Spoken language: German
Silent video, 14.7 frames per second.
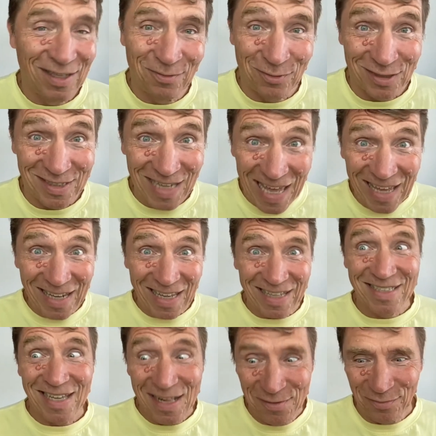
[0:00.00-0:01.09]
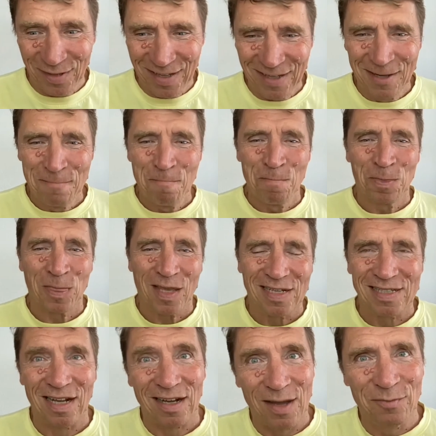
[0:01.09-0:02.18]
Ich verstehe nichts, Hilfe.
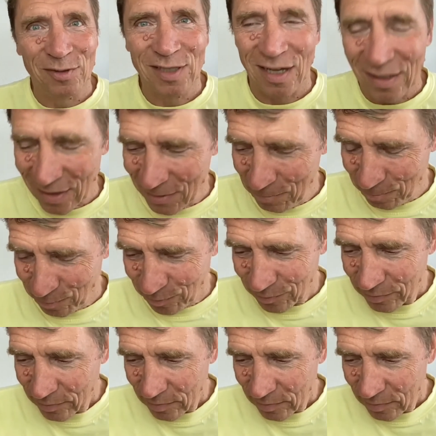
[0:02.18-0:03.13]
Es lag einfach daran,